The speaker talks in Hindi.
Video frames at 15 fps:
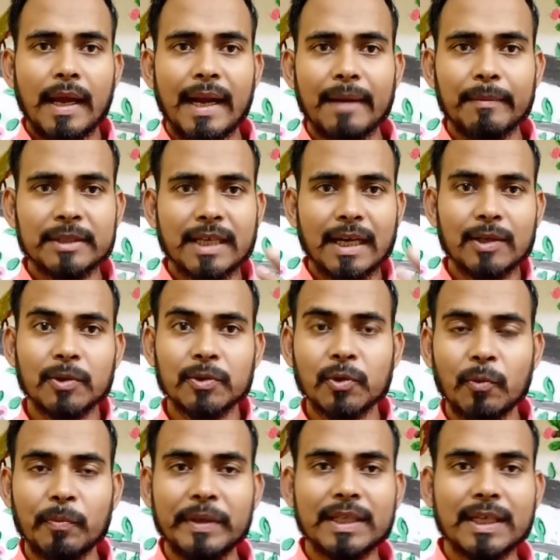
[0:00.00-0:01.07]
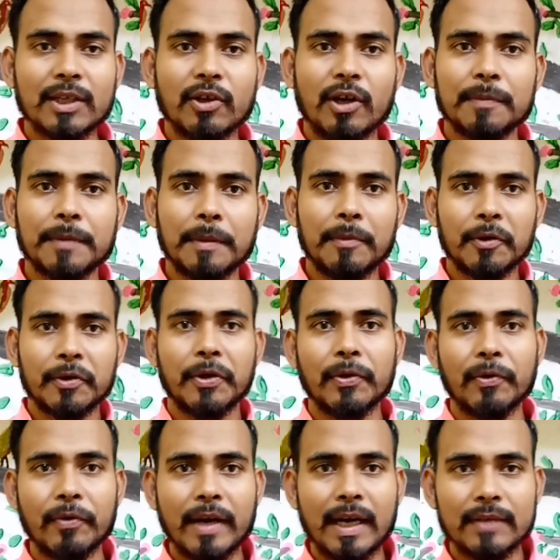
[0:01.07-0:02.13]
हे hey, नमस्कार दोस्तों उम्मीद करता हूँ आप सभी लोग
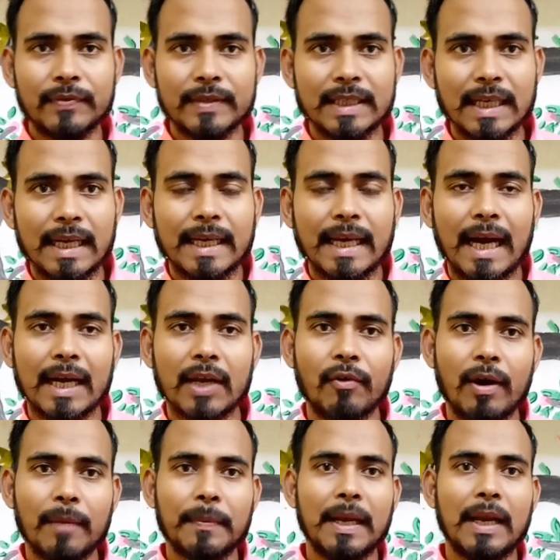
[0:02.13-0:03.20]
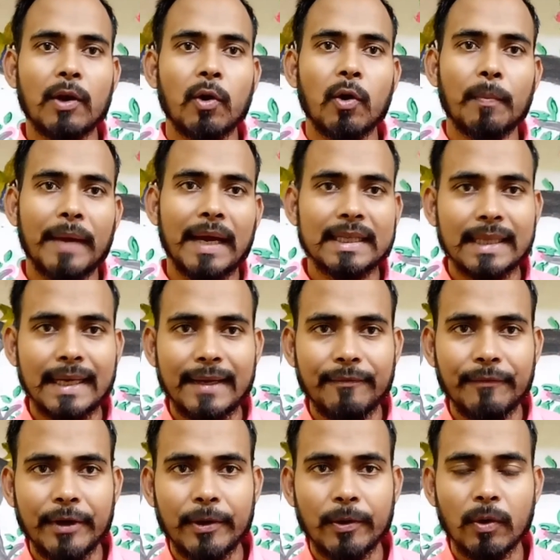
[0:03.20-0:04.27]
ठीक होंगे आज फिर से लेके आ गया हूँ आपके लिए एक और
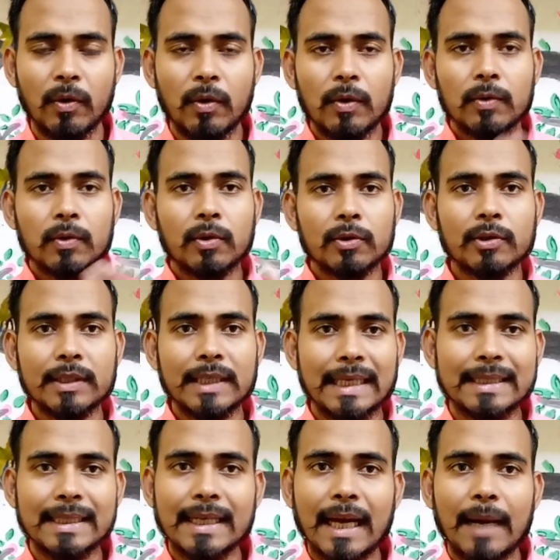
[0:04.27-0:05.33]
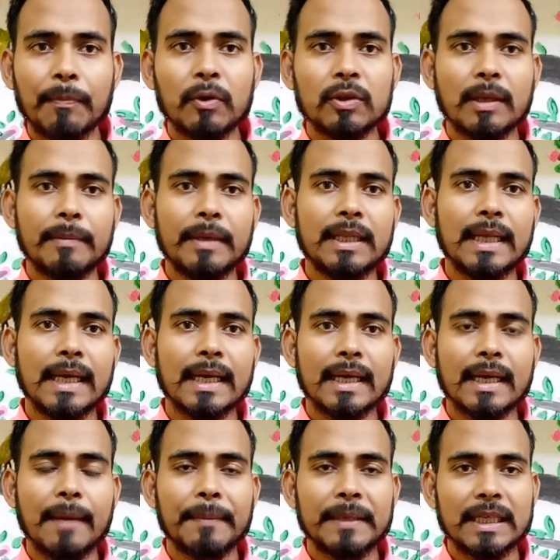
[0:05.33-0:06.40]
बेहतरीन वीडियो दोस्तों जैसा कि आपको थंबनेल देख
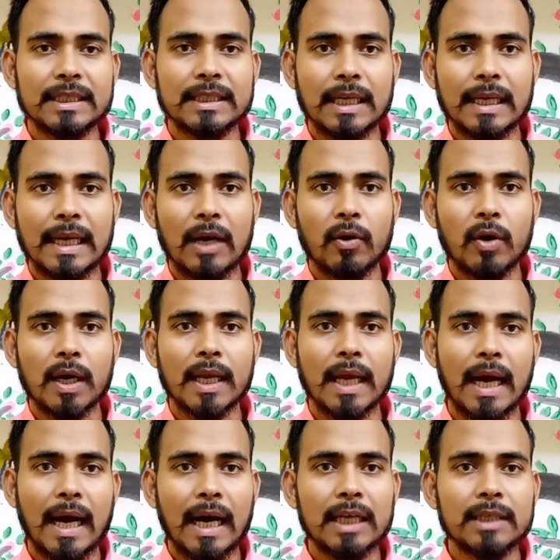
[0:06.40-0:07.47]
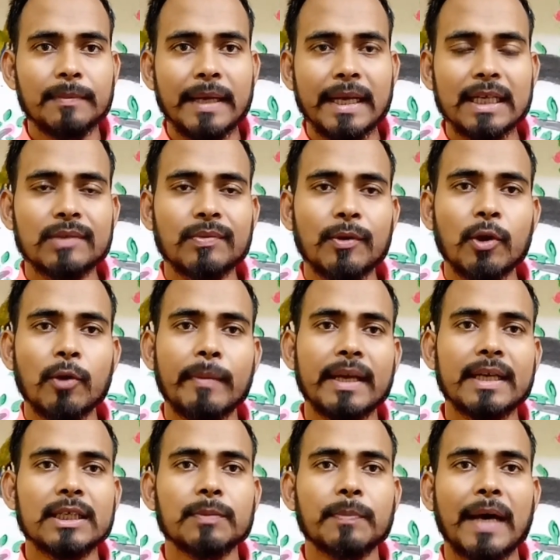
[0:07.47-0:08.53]
करके पता चल गया होगा कि आज मैं इस वीडियो
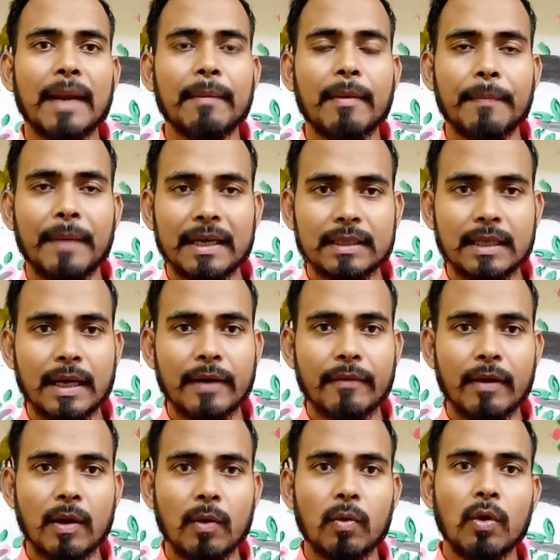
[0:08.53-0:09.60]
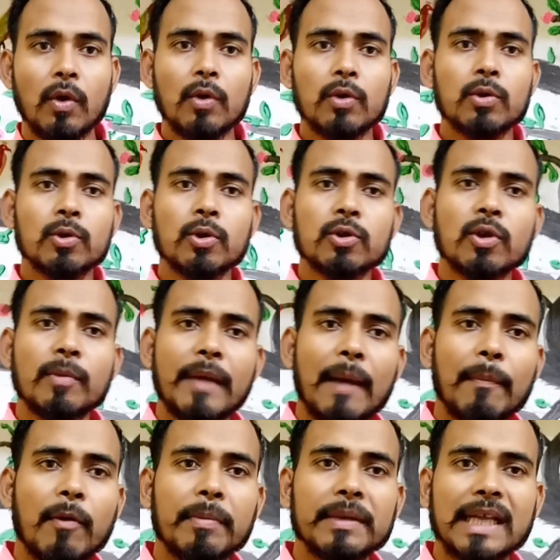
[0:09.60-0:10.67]
में किस बारे में बात करने वाला हूँ तो दोस्तों मैं
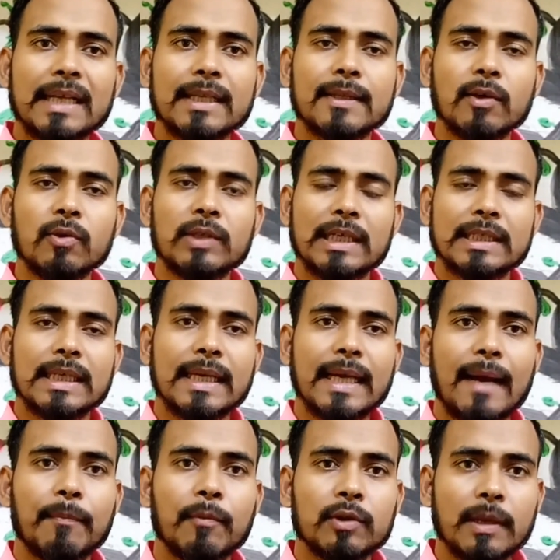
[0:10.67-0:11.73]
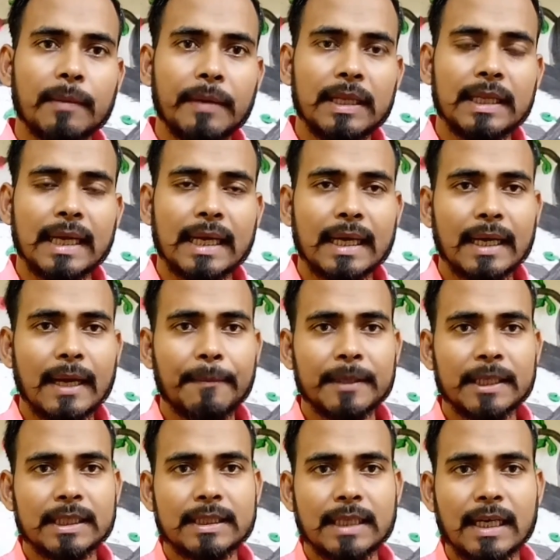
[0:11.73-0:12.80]
आपको बता देता हूँ जैसा कि आपको थंबनेल देख करके
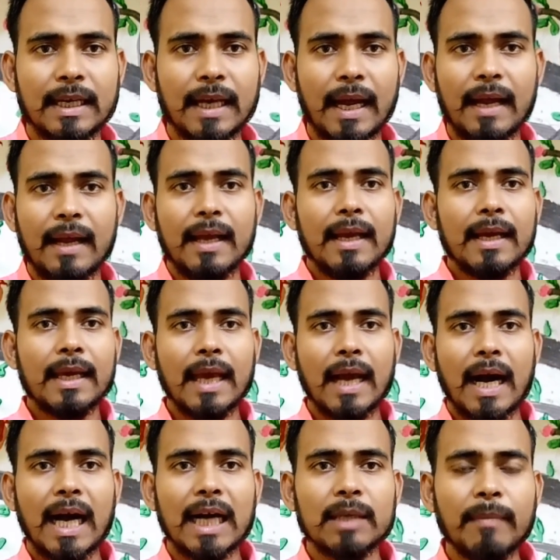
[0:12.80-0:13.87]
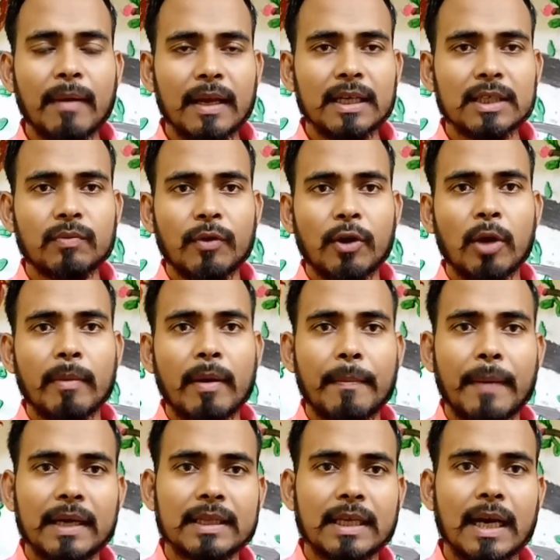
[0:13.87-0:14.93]
पता चल गया है कि आज मैं इस वीडियो
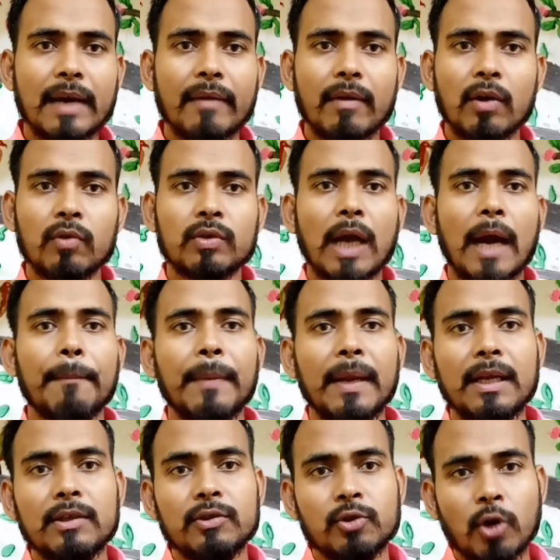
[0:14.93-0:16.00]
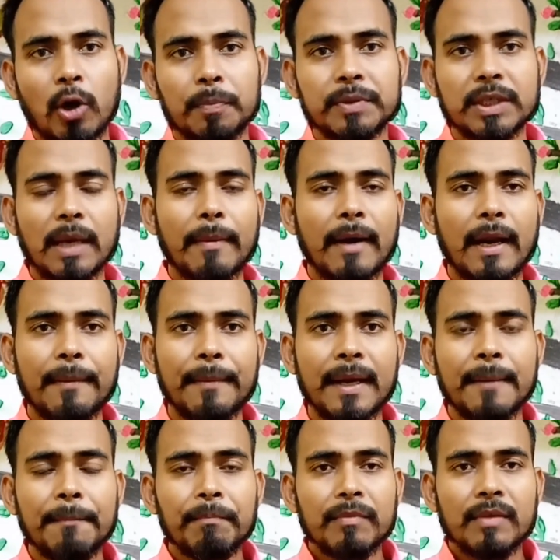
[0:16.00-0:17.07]
में बात करने वाला हूँ टाइपिंग जॉब्स के बारे
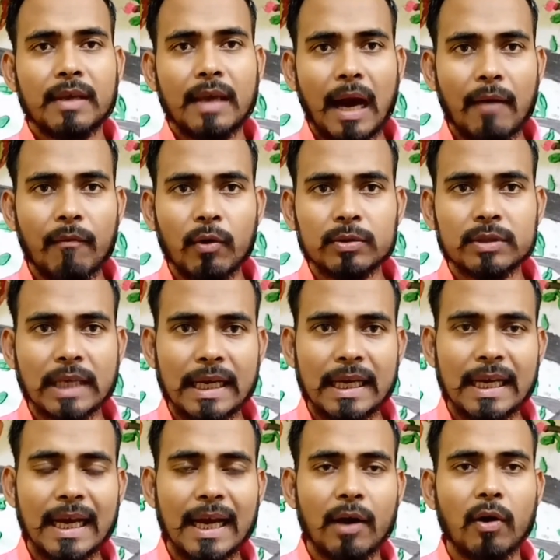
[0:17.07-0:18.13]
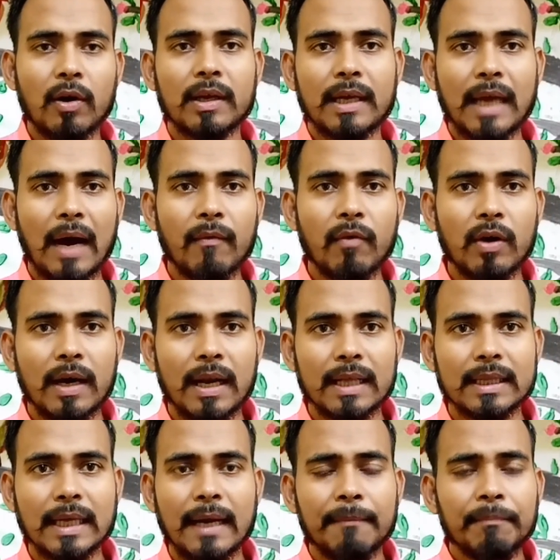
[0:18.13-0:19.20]
में क्या वो सही है और क्या वो
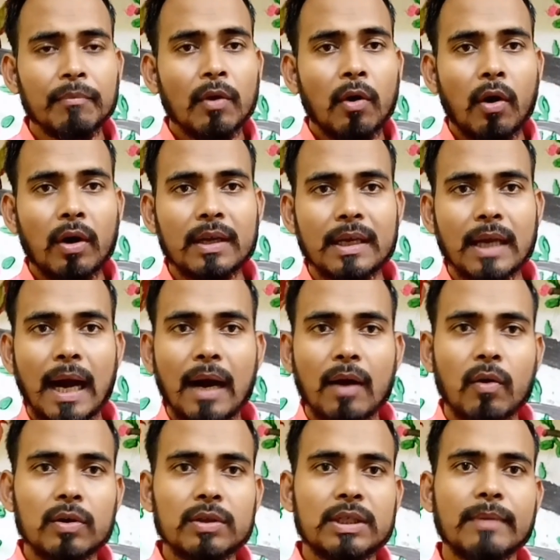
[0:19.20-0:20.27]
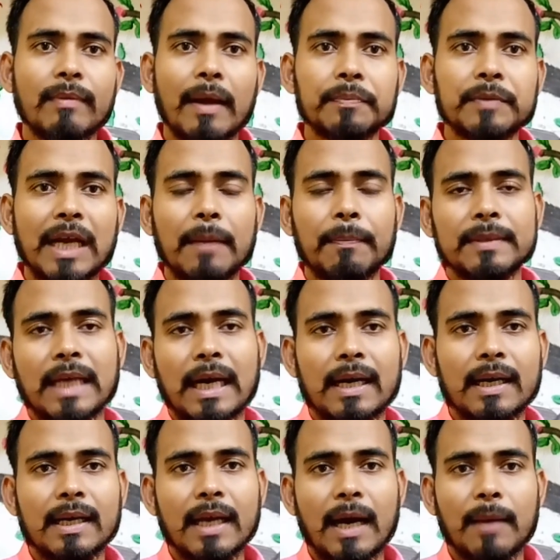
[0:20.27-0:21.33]
गलत है और क्या कौन सी वेबसाइट पे
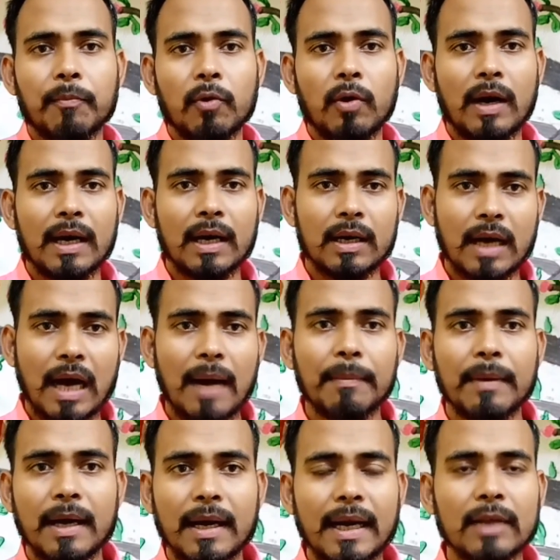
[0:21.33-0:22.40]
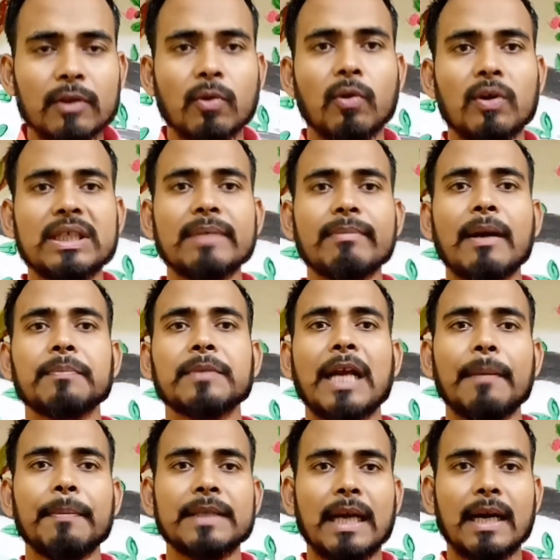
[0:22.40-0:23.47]
जाकर के आपको अगर काम करना है तो कौन सी
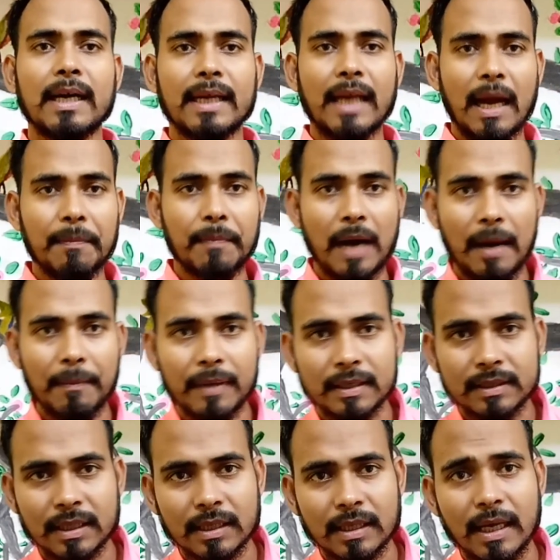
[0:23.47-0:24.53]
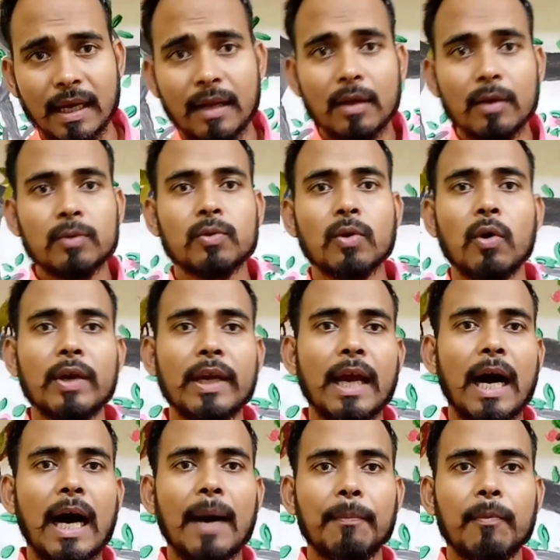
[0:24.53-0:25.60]
वेबसाइट पे जाकर के आप काम कर सकते हैं जो
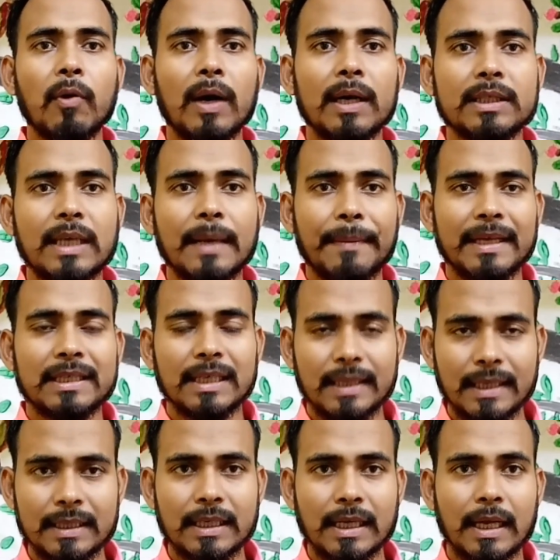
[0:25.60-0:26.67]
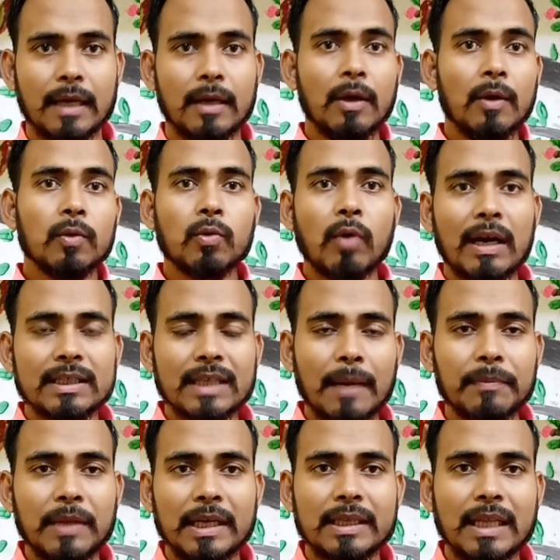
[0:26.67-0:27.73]
कि आपको अच्छे पैसे दे सके तो आज
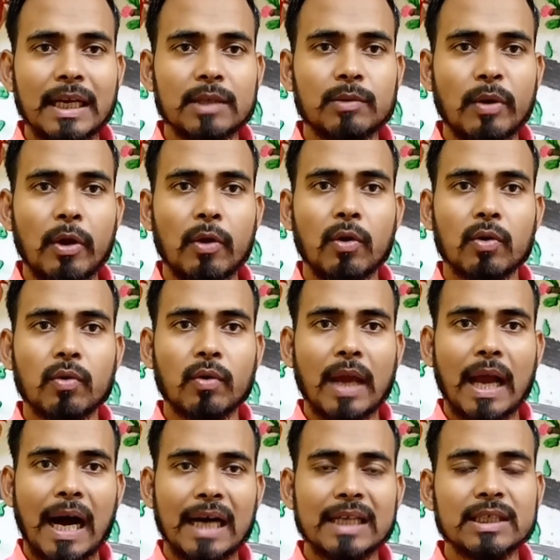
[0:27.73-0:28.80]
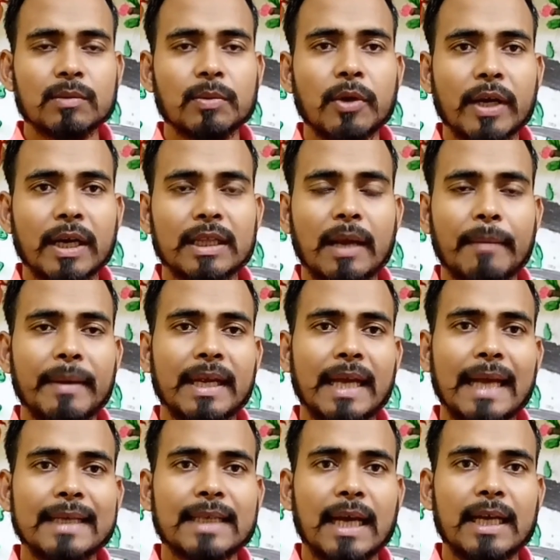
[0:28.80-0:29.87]
आप देखते रहिए इस वीडियो को क्योंकि आज इस वीडियो के अंदर मैं
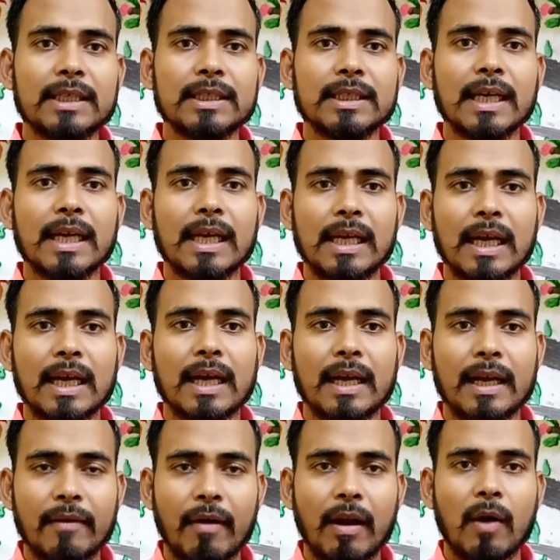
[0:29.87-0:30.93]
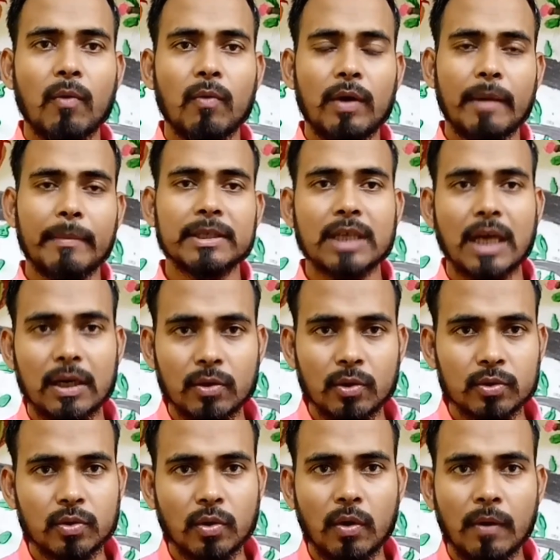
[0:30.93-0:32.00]
यही सारी चीज़ें क्लियर करने वाला हूँ नमस्कार
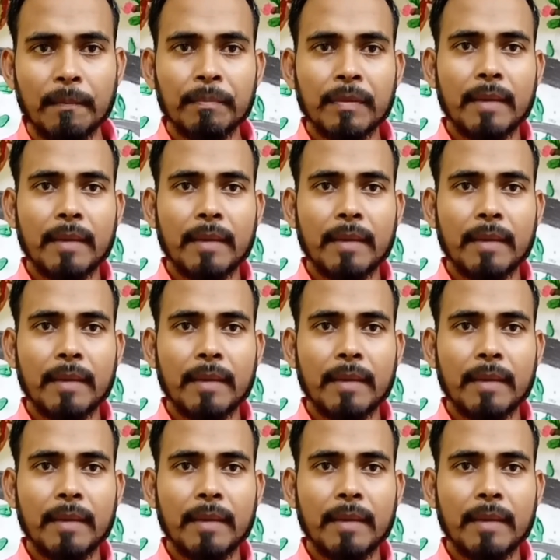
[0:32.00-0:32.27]
दोस्तों